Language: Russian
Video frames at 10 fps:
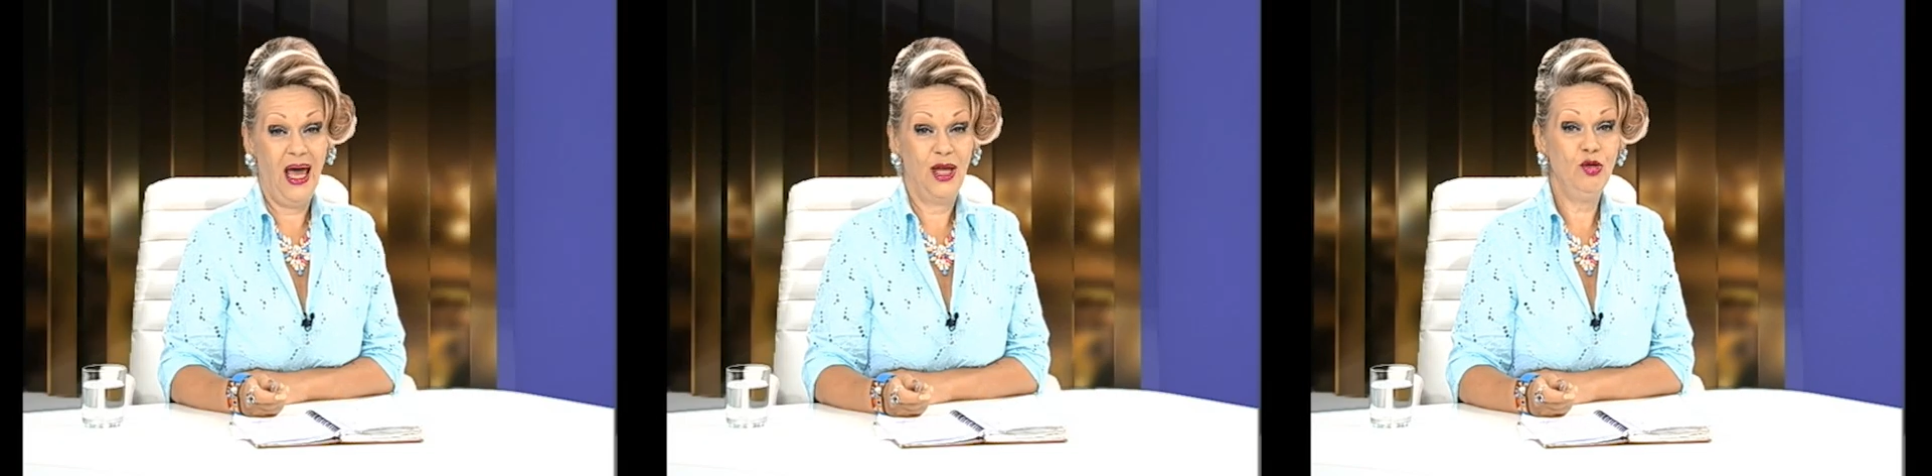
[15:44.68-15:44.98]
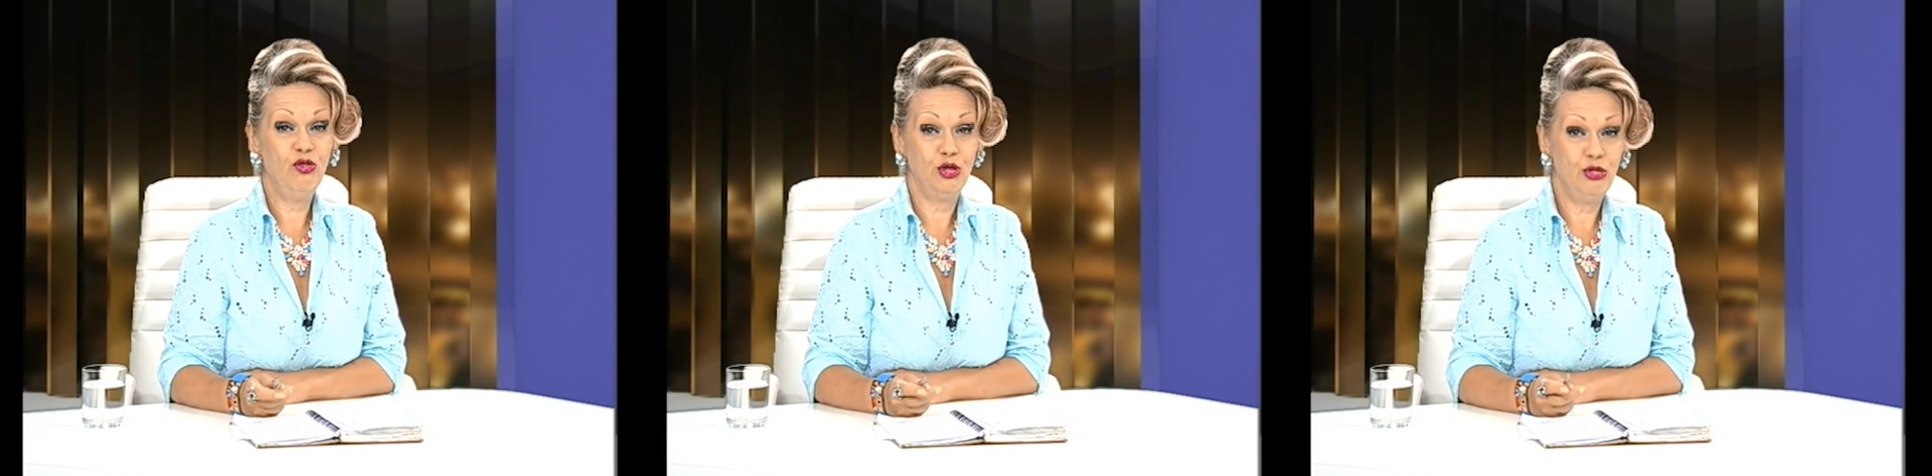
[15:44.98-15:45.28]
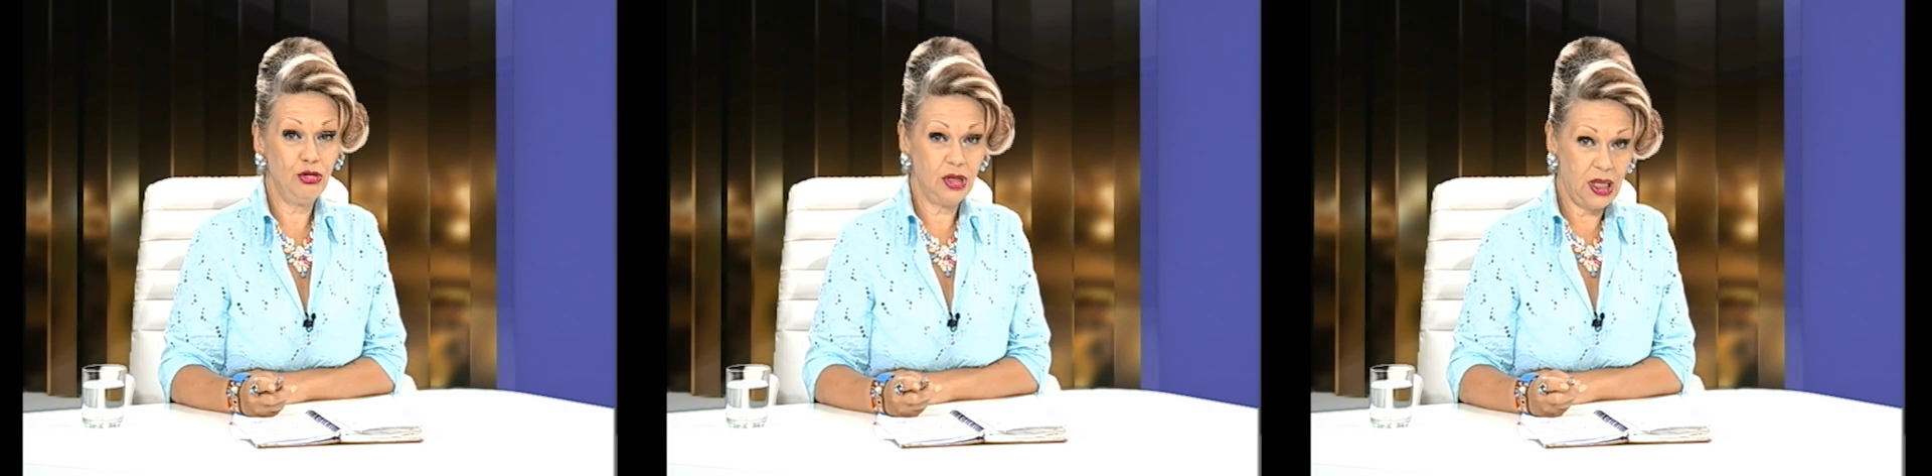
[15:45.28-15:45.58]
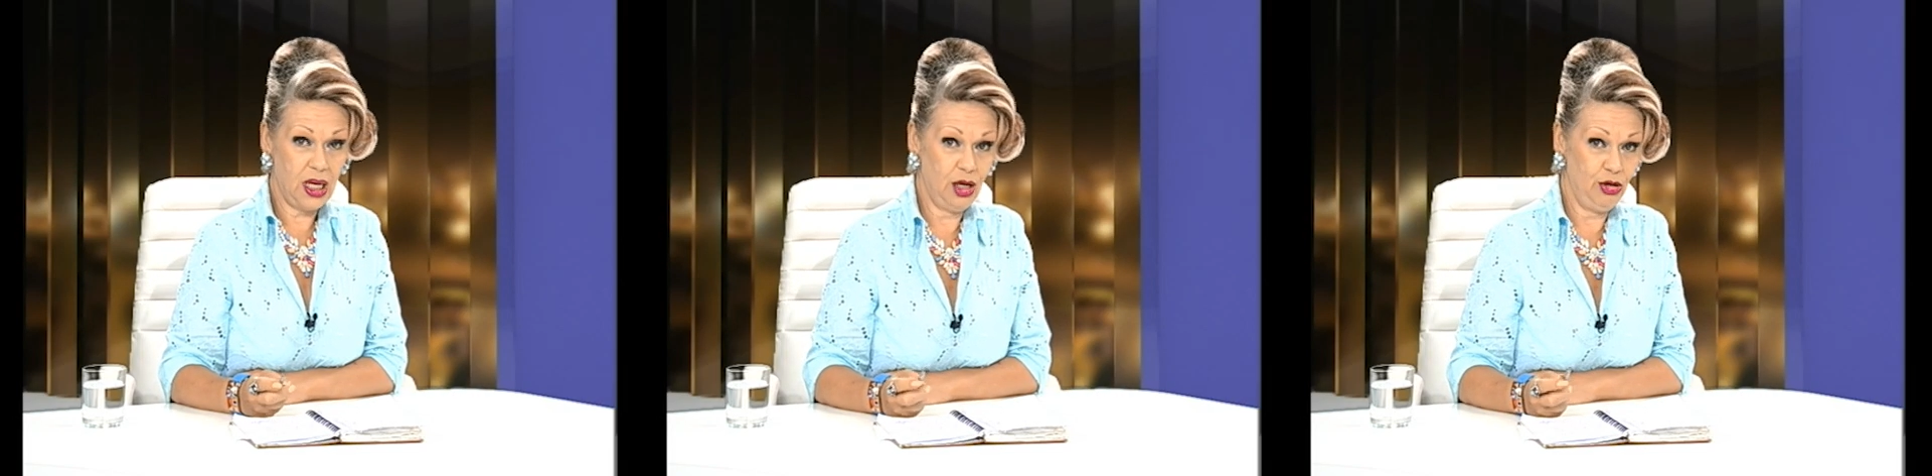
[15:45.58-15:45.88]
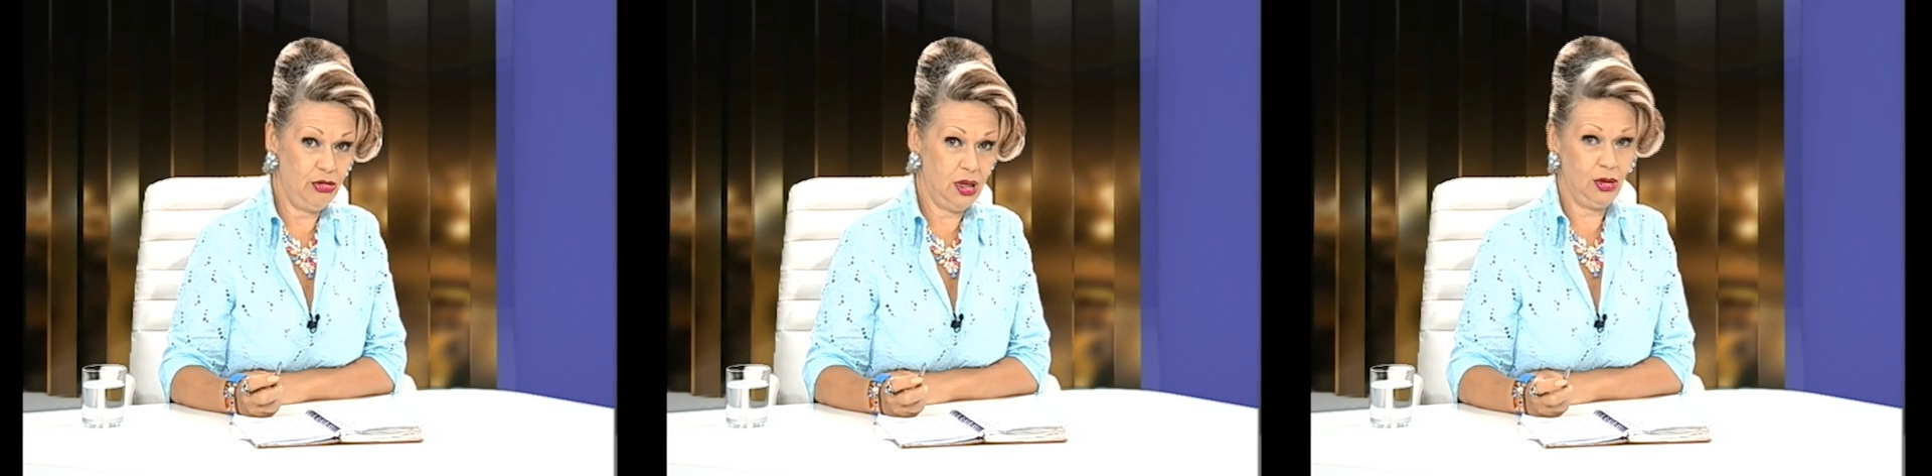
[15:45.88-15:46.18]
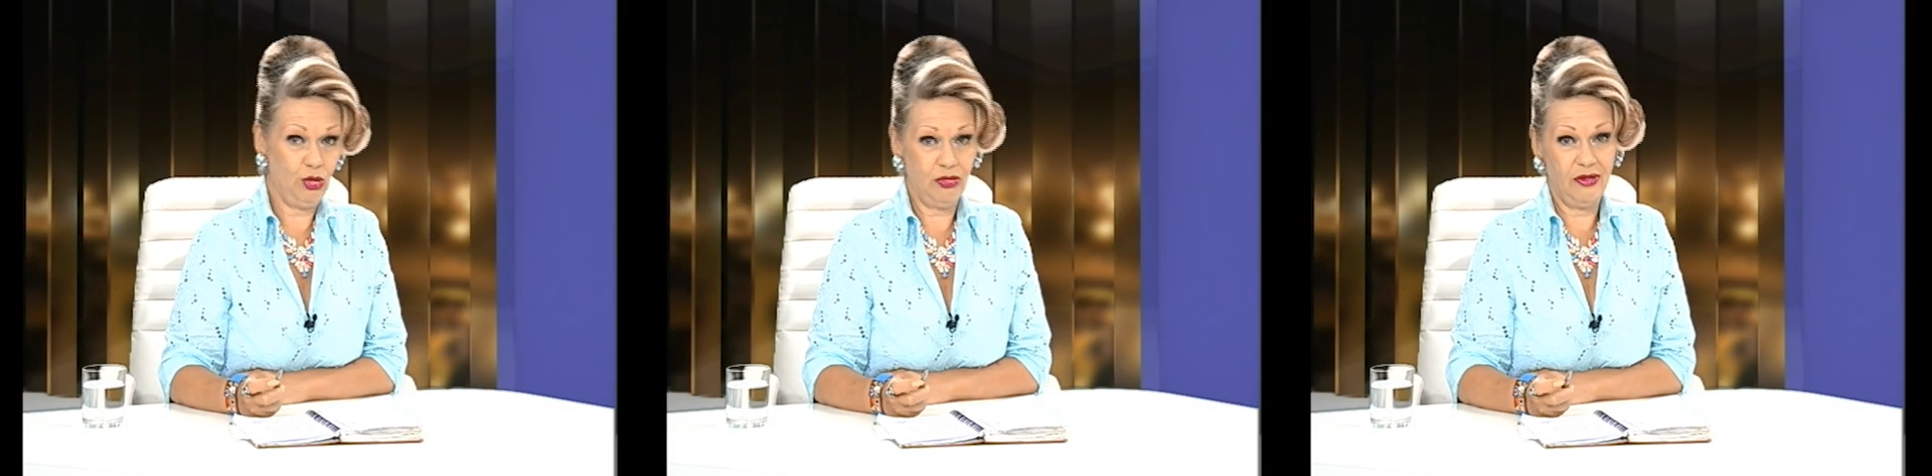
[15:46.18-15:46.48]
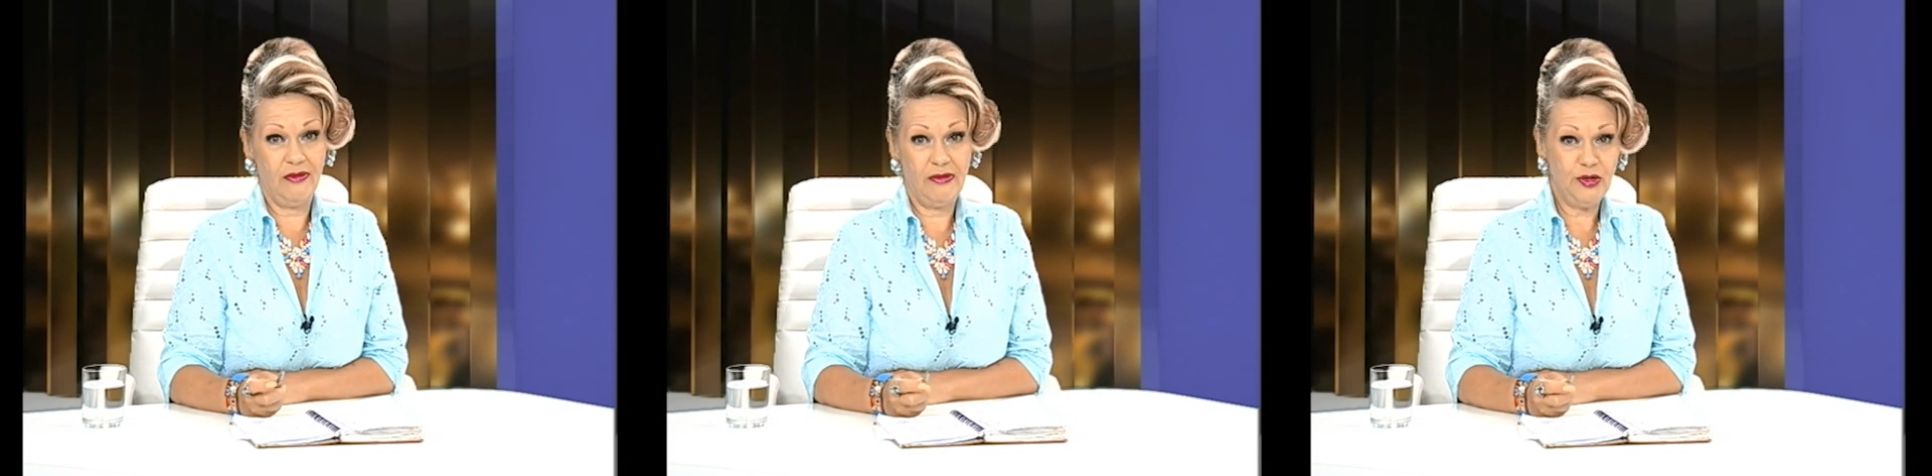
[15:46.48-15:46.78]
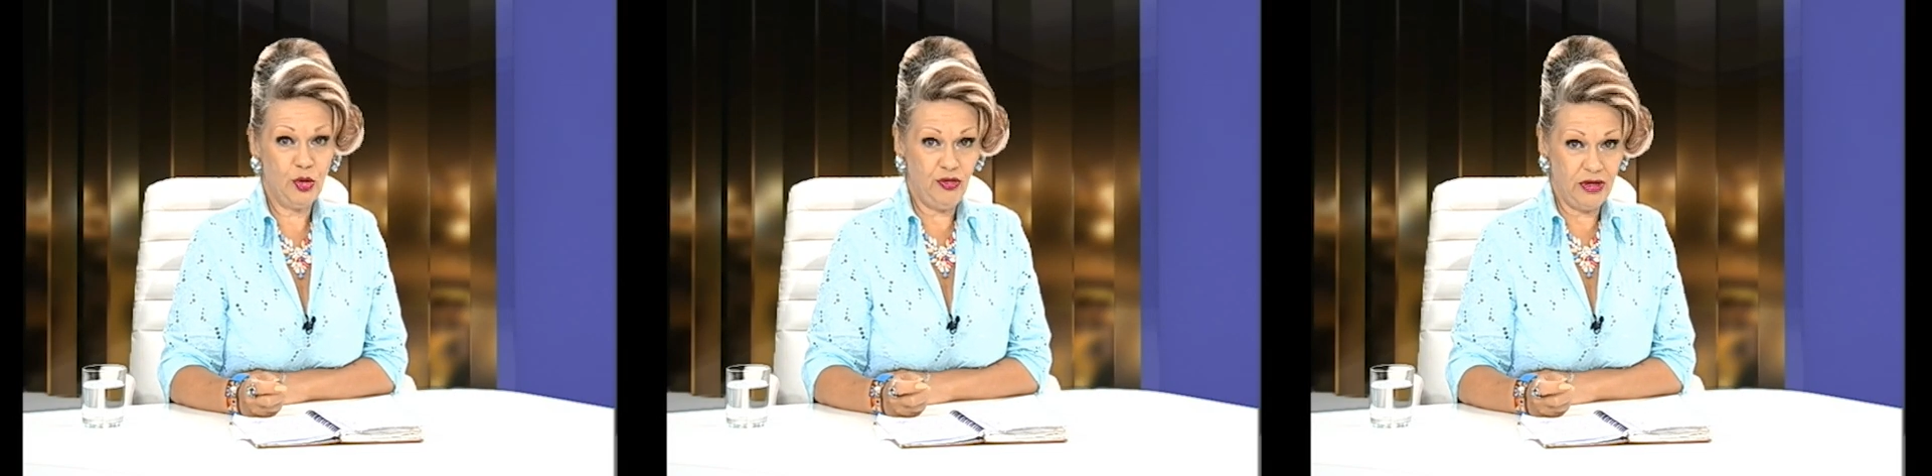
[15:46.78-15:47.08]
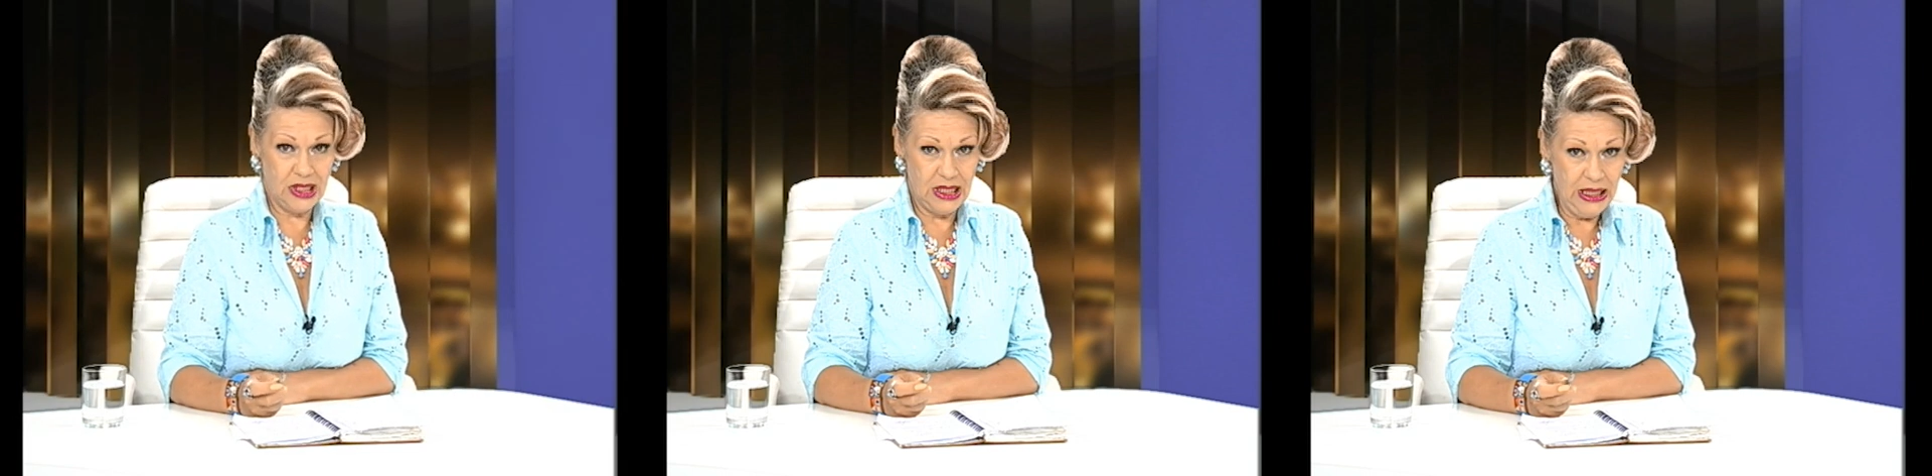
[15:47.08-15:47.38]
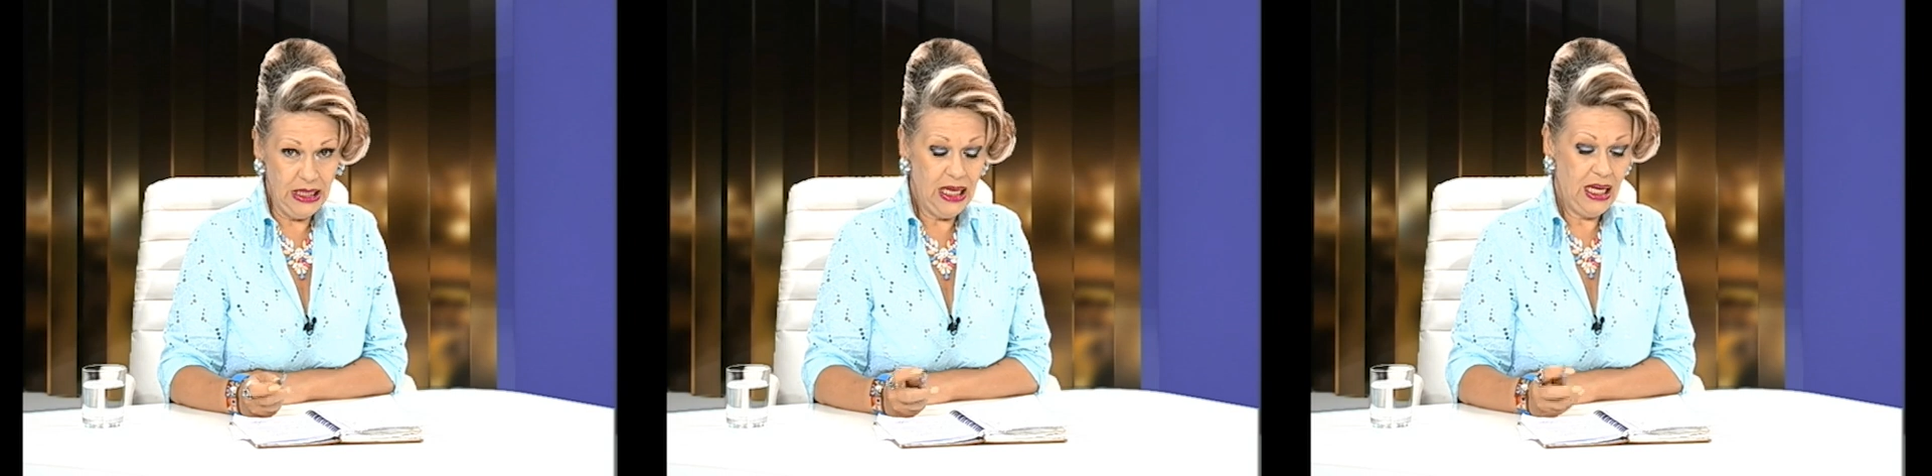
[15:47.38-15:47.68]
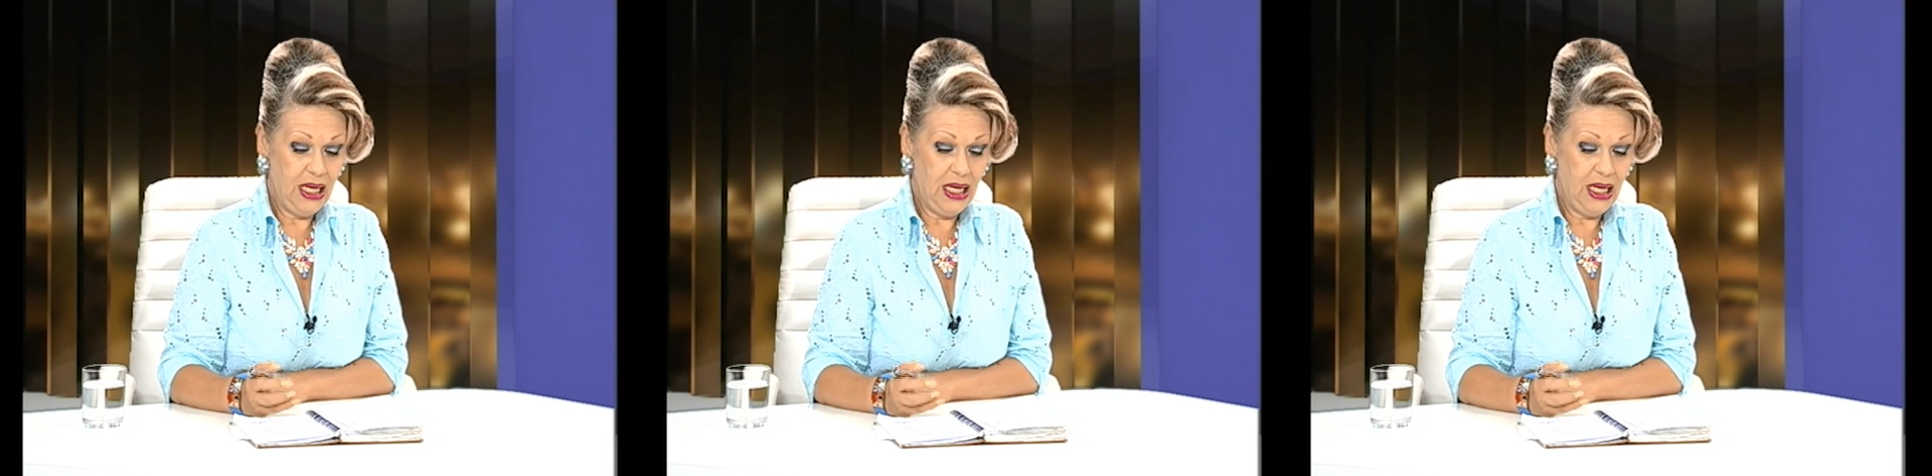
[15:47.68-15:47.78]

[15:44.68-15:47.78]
Ну вот, доктора Юрия Долгого вы увидели.